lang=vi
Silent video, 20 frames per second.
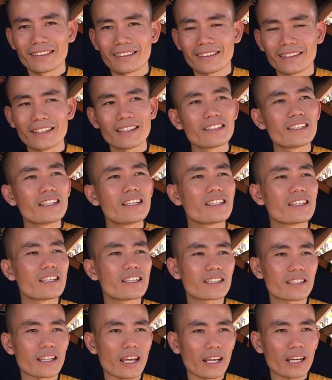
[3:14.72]
nên đi
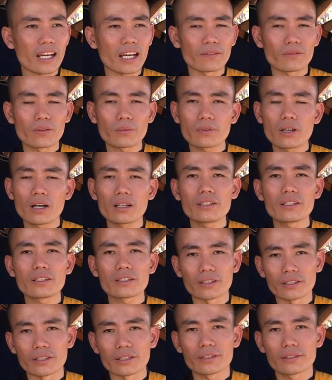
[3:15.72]
chia sẻ cái hạnh phúc đó với
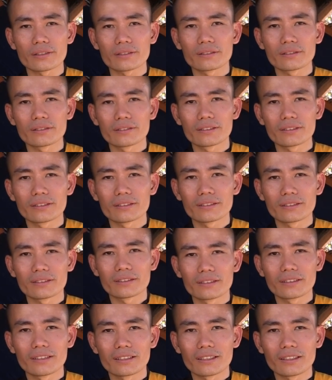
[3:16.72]
người
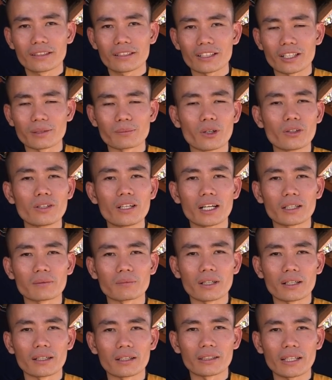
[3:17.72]
còn mỗi lần
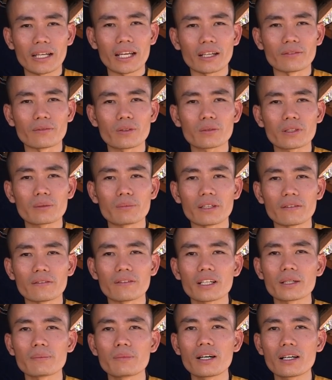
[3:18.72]
mà thấy hạnh phúc nó bị
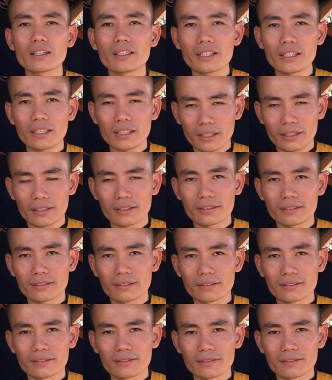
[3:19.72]
vơi bớt đi
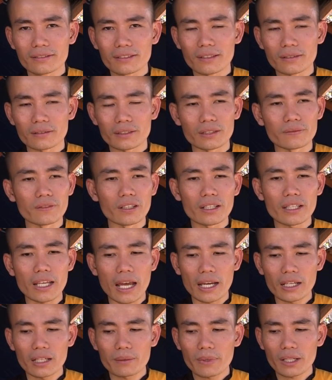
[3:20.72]
sự vững
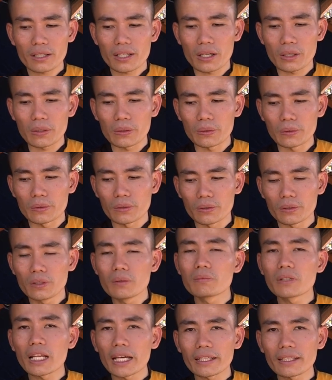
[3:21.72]
chãi nó bắt đầu
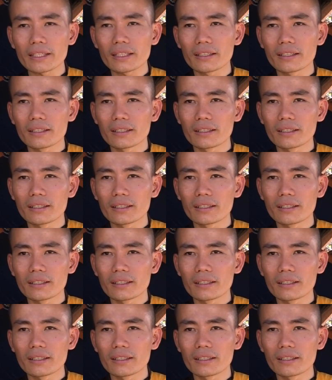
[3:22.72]
lung lay